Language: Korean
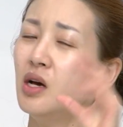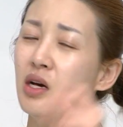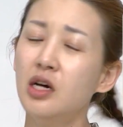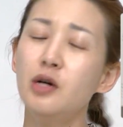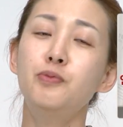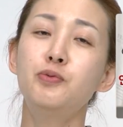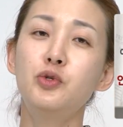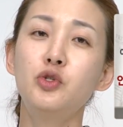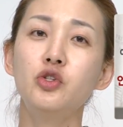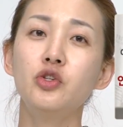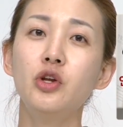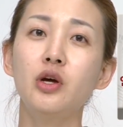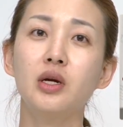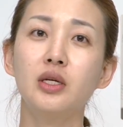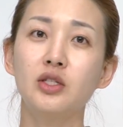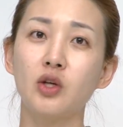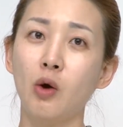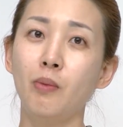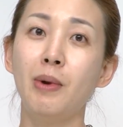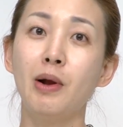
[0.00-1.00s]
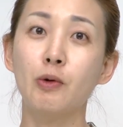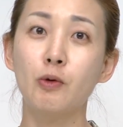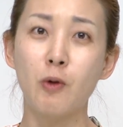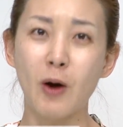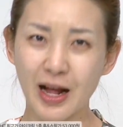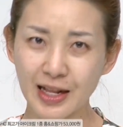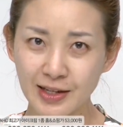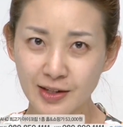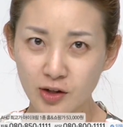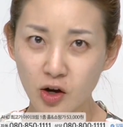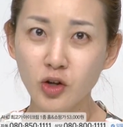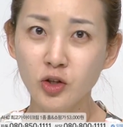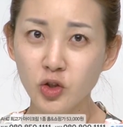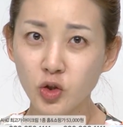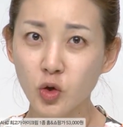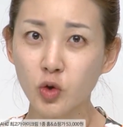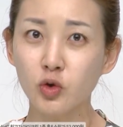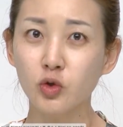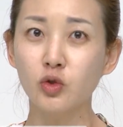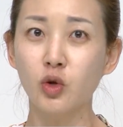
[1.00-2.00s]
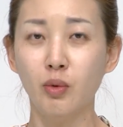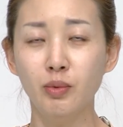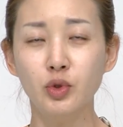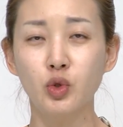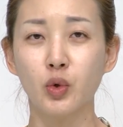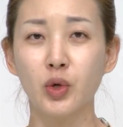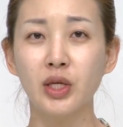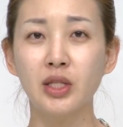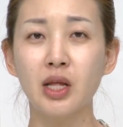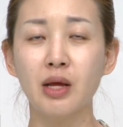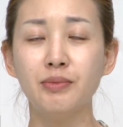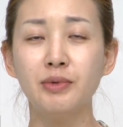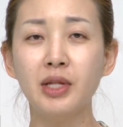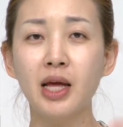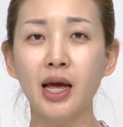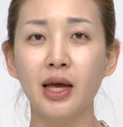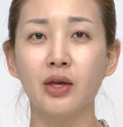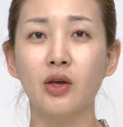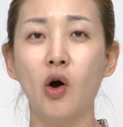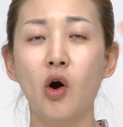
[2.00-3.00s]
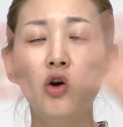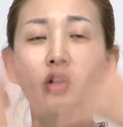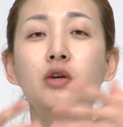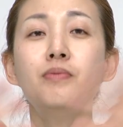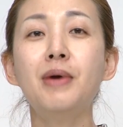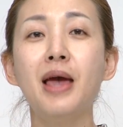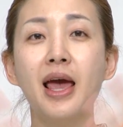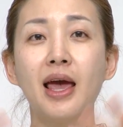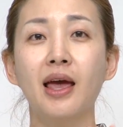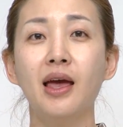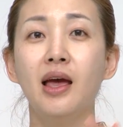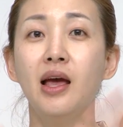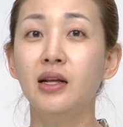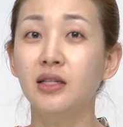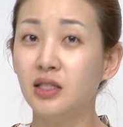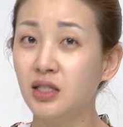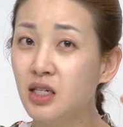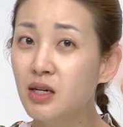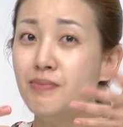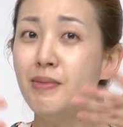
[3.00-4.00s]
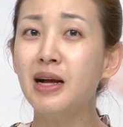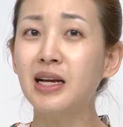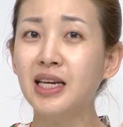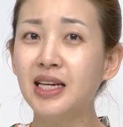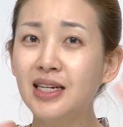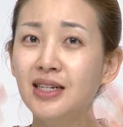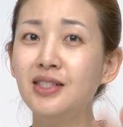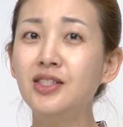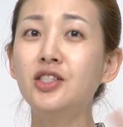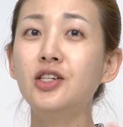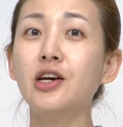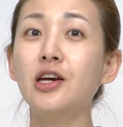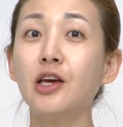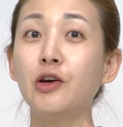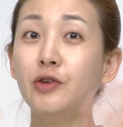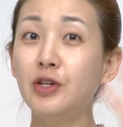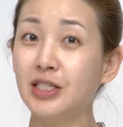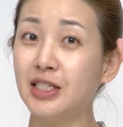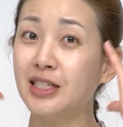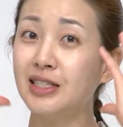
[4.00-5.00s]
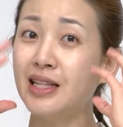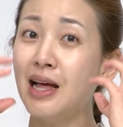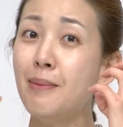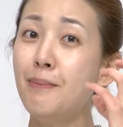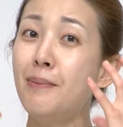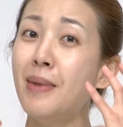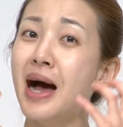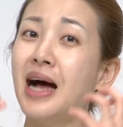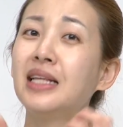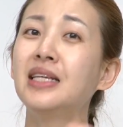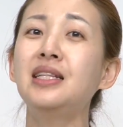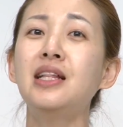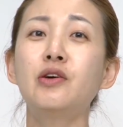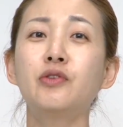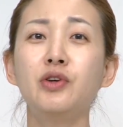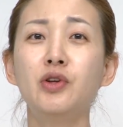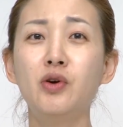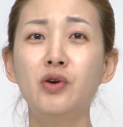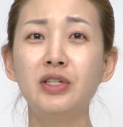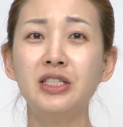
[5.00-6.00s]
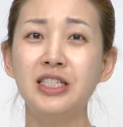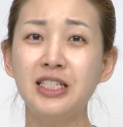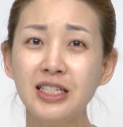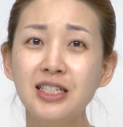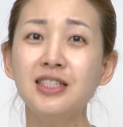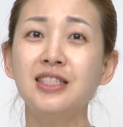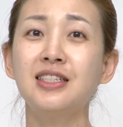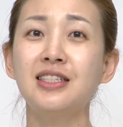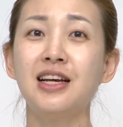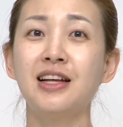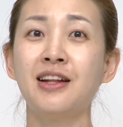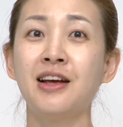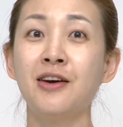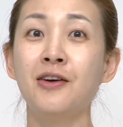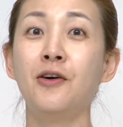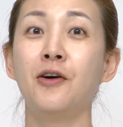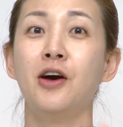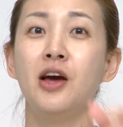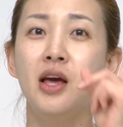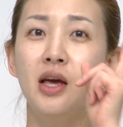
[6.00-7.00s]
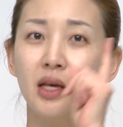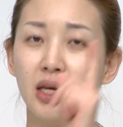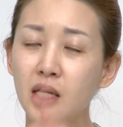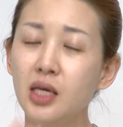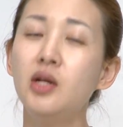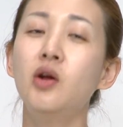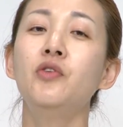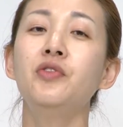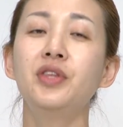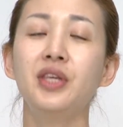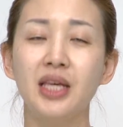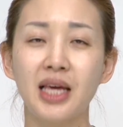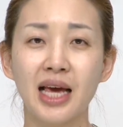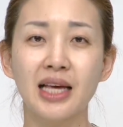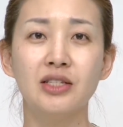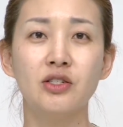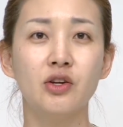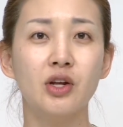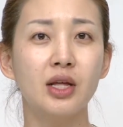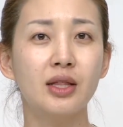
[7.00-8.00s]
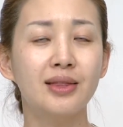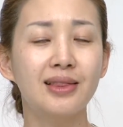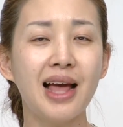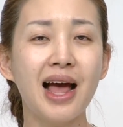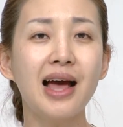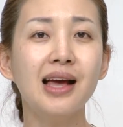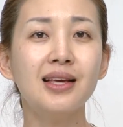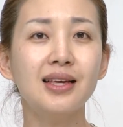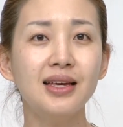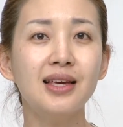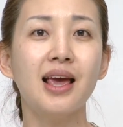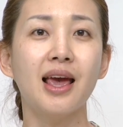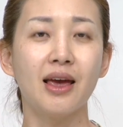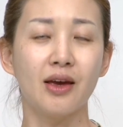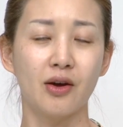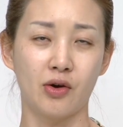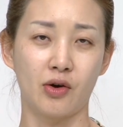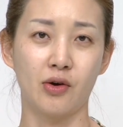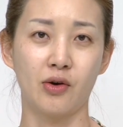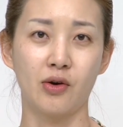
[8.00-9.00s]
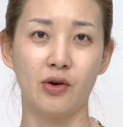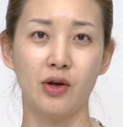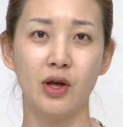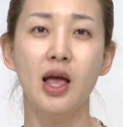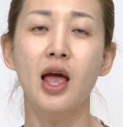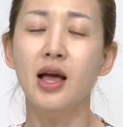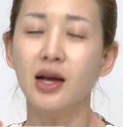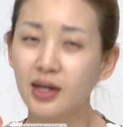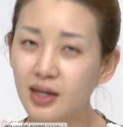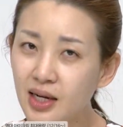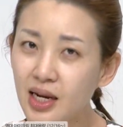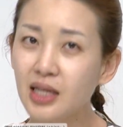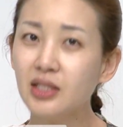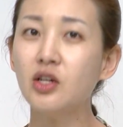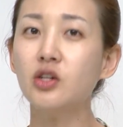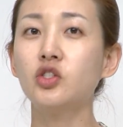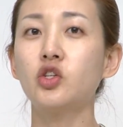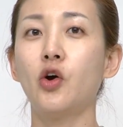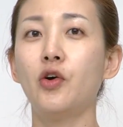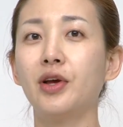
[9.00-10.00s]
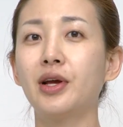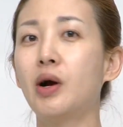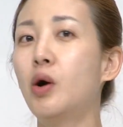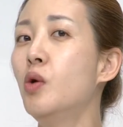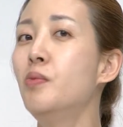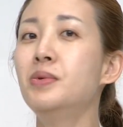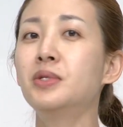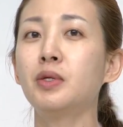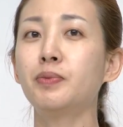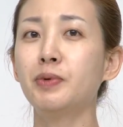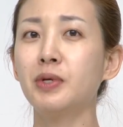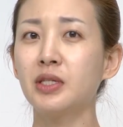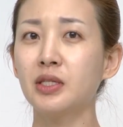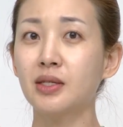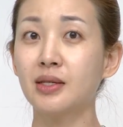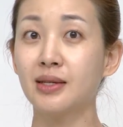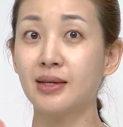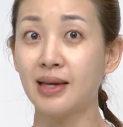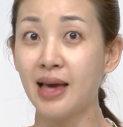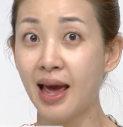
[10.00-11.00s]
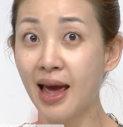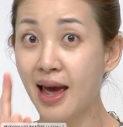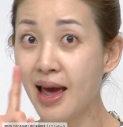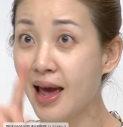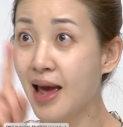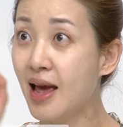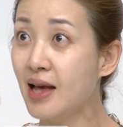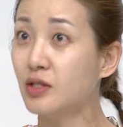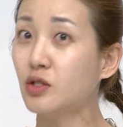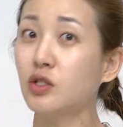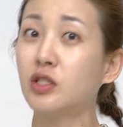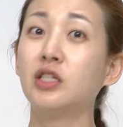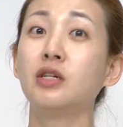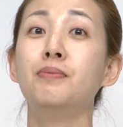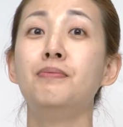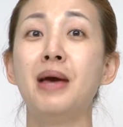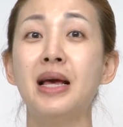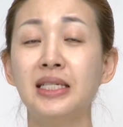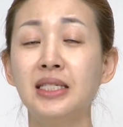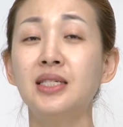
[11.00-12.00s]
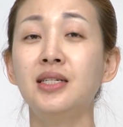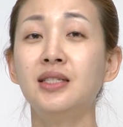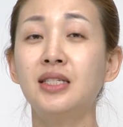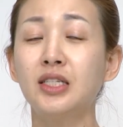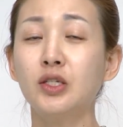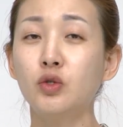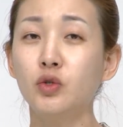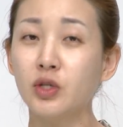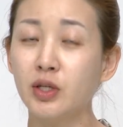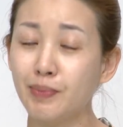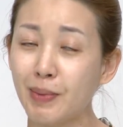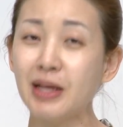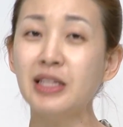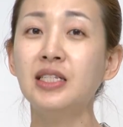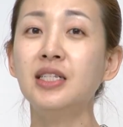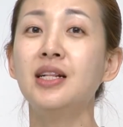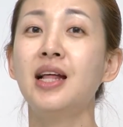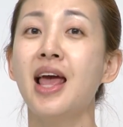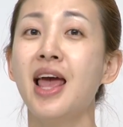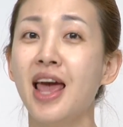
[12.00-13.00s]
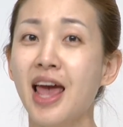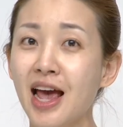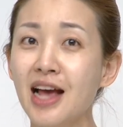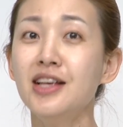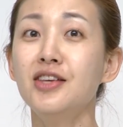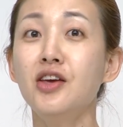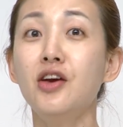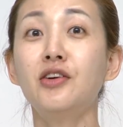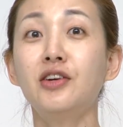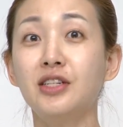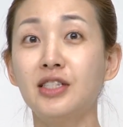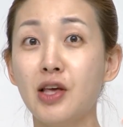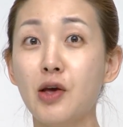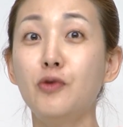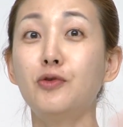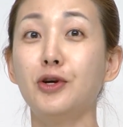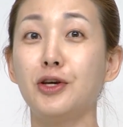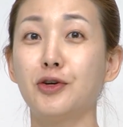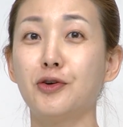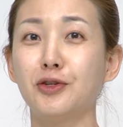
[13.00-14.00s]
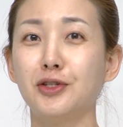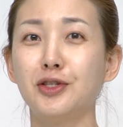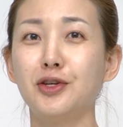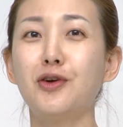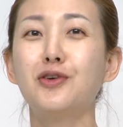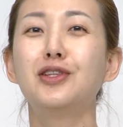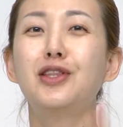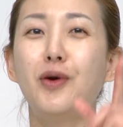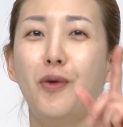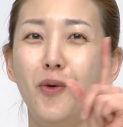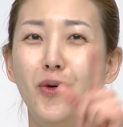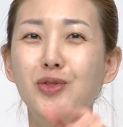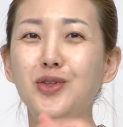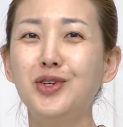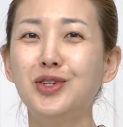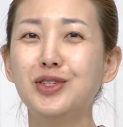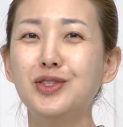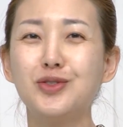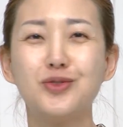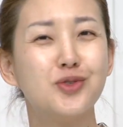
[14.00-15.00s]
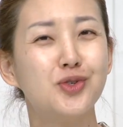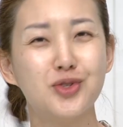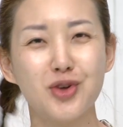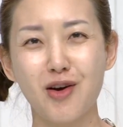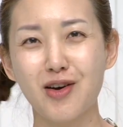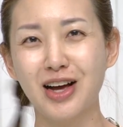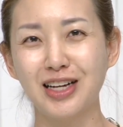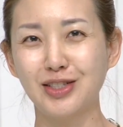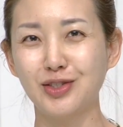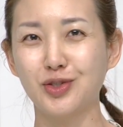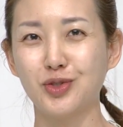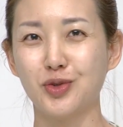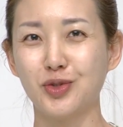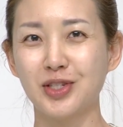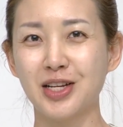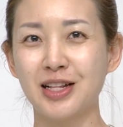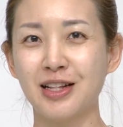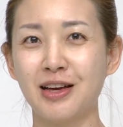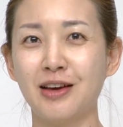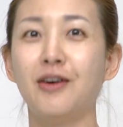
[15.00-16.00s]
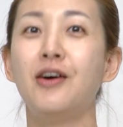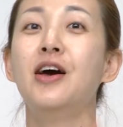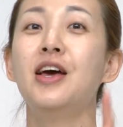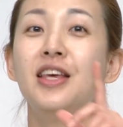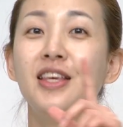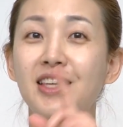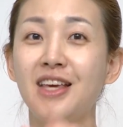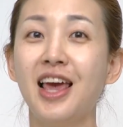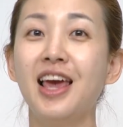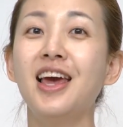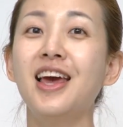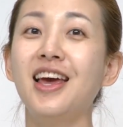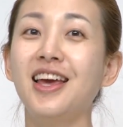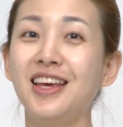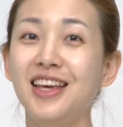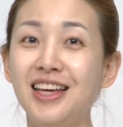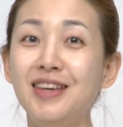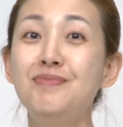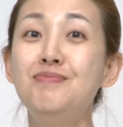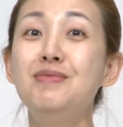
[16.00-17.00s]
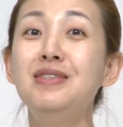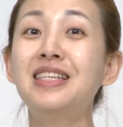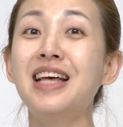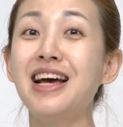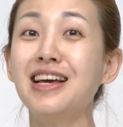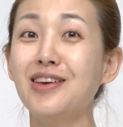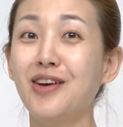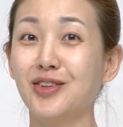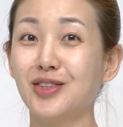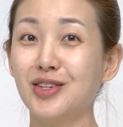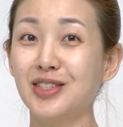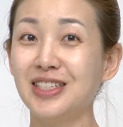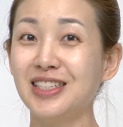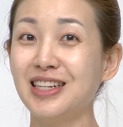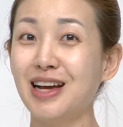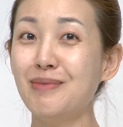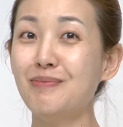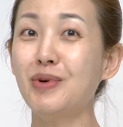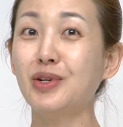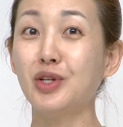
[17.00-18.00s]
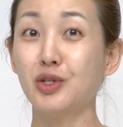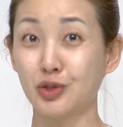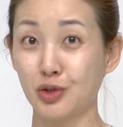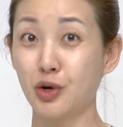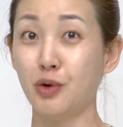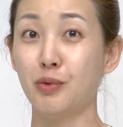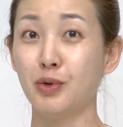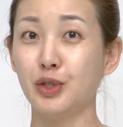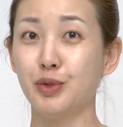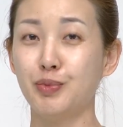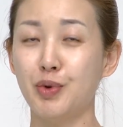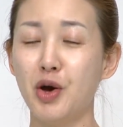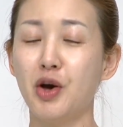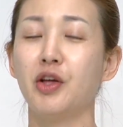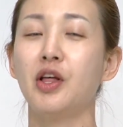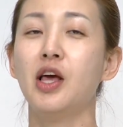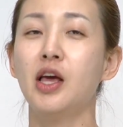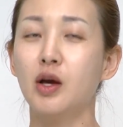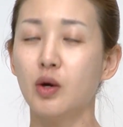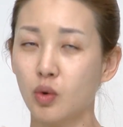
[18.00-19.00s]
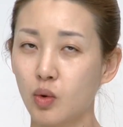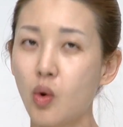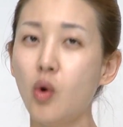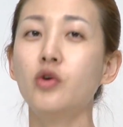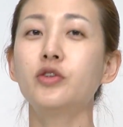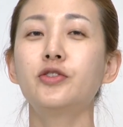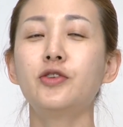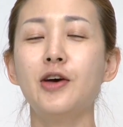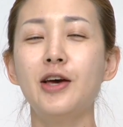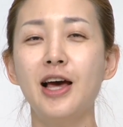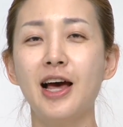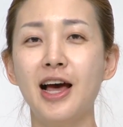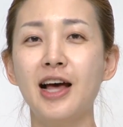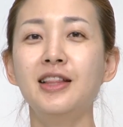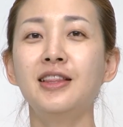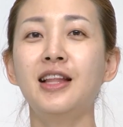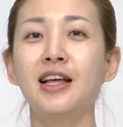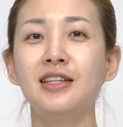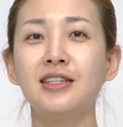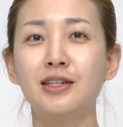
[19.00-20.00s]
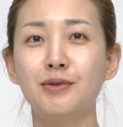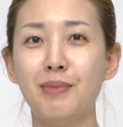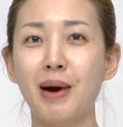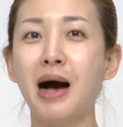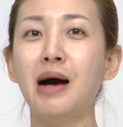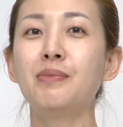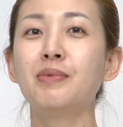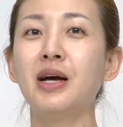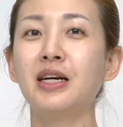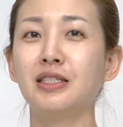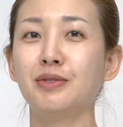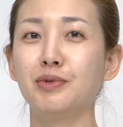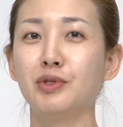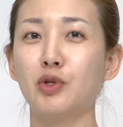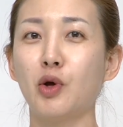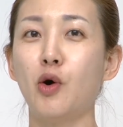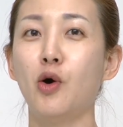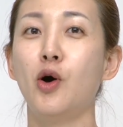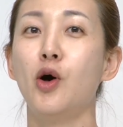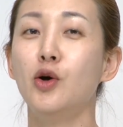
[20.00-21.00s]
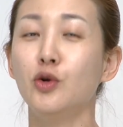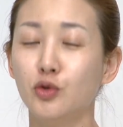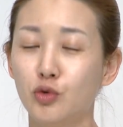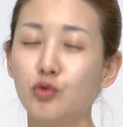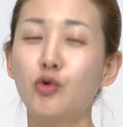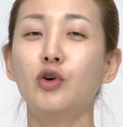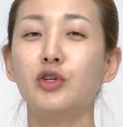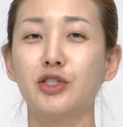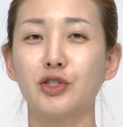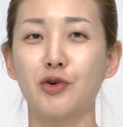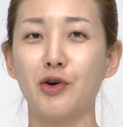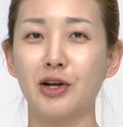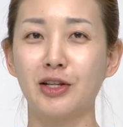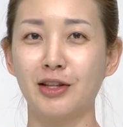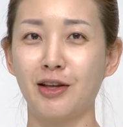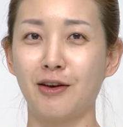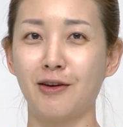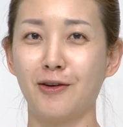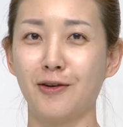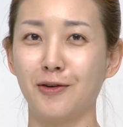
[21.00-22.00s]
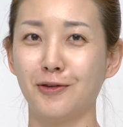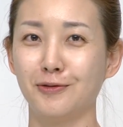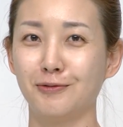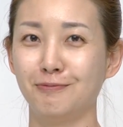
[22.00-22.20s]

흡수력이 정말 관건적으로 너무 음. 좋기 때문에 여름에 정말 끈적이고 이제 땀 많이 나고 이런 거 싫으시잖아요. 네. 이런 계절에 딱이에요. 맞아요. 그래서 저희가 홈쇼핑에서 계속 지금 매진을 치고 매진 그러니까. 세우고 있거든요. 근데 오늘은 구성까지도 좋잖아요. 맞아요. 얘 예, 임상이 어떠신지 한 번 더 들어보시면 네. 꼭 써야 한다는 그 마음가짐이 더 두꺼워질 것 같아요.